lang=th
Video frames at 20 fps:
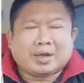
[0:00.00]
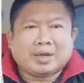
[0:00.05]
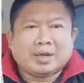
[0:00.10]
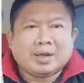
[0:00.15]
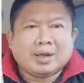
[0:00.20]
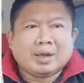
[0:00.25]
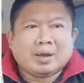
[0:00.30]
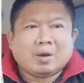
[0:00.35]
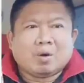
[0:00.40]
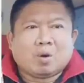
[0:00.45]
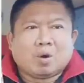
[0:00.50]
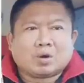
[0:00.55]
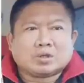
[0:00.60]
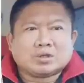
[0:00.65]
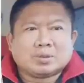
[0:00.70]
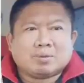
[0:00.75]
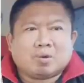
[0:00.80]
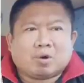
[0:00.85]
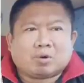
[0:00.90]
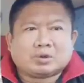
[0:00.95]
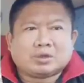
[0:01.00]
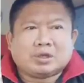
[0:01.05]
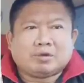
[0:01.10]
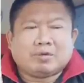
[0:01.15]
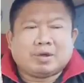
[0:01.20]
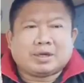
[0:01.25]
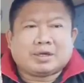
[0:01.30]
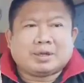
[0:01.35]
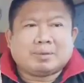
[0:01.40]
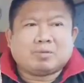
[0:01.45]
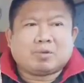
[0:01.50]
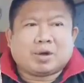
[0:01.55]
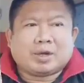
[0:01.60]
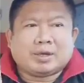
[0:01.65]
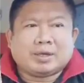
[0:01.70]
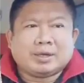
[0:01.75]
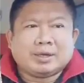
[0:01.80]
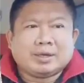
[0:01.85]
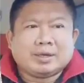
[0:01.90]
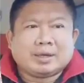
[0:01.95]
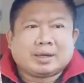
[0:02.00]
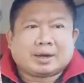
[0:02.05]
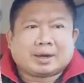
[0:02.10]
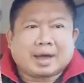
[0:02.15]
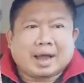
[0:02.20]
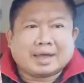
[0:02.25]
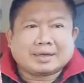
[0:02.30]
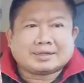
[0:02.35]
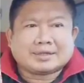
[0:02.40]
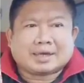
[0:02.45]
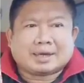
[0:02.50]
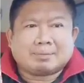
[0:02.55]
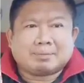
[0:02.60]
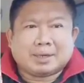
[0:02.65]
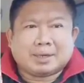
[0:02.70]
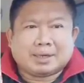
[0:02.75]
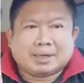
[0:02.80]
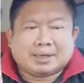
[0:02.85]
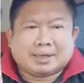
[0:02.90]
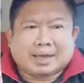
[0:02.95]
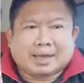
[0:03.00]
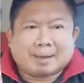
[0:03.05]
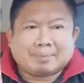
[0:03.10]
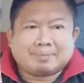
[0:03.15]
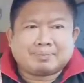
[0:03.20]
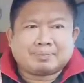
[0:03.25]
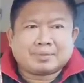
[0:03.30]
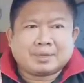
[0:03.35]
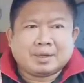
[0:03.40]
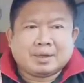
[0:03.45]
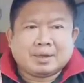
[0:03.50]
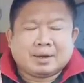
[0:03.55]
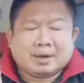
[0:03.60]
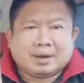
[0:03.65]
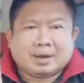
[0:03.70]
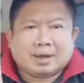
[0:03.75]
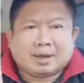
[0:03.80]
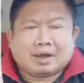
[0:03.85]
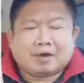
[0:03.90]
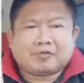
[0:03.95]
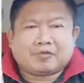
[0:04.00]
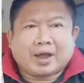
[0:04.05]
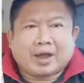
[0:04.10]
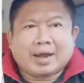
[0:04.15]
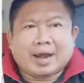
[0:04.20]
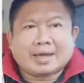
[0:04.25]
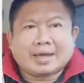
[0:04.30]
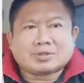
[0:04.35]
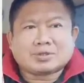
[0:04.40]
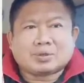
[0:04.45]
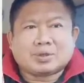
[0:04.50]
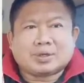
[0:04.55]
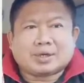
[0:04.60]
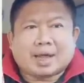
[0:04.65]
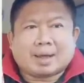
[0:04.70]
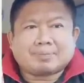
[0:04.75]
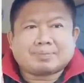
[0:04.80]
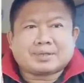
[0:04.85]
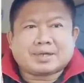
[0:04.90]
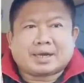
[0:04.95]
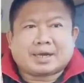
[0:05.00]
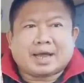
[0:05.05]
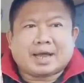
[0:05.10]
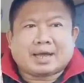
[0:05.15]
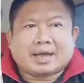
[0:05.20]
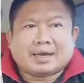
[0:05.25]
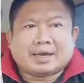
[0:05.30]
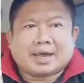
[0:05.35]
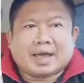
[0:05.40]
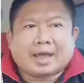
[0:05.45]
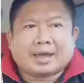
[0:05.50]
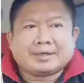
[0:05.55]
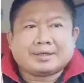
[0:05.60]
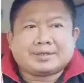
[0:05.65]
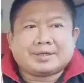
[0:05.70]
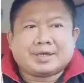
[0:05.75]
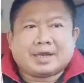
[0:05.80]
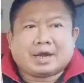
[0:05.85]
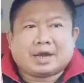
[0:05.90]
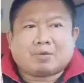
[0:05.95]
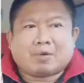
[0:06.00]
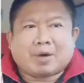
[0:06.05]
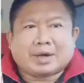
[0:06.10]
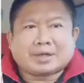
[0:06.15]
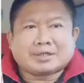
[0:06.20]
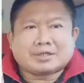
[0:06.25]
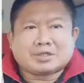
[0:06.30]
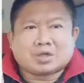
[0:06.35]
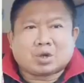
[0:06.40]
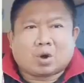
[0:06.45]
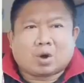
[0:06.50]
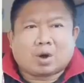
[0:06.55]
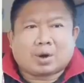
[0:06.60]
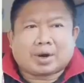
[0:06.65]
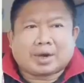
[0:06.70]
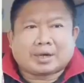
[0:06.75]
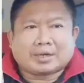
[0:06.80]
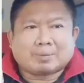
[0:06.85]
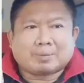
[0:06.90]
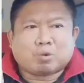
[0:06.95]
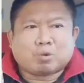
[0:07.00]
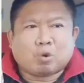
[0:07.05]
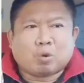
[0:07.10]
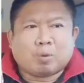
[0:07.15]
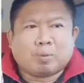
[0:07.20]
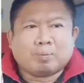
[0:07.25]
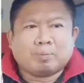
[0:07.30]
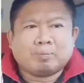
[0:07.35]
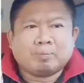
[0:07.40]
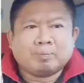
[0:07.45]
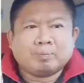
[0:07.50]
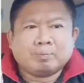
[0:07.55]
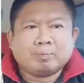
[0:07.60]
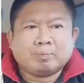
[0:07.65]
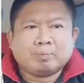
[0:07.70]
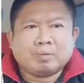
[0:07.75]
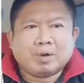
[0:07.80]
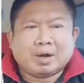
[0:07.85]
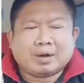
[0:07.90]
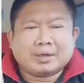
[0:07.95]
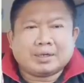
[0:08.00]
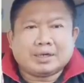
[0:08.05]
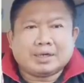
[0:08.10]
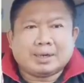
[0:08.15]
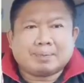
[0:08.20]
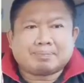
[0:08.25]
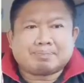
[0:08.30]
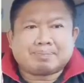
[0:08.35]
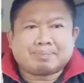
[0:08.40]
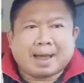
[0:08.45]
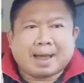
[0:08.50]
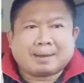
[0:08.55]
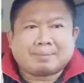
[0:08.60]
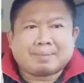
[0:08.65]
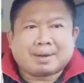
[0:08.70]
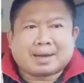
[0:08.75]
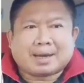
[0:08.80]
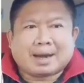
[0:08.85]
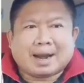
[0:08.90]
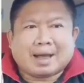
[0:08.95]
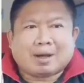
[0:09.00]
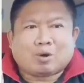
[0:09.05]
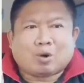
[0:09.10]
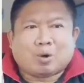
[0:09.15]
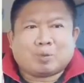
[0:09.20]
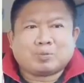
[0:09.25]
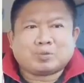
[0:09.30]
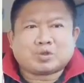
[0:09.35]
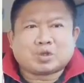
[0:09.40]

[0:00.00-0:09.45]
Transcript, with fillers: 2566 ที่เวทีมวยราชดำเนินนะครับ แล้วก็ฝ่ายล่าสุดนะครับ ชนะคะแนนจิรวัตรสราชภูมิ เมื่อวันที่ 28 มกราคม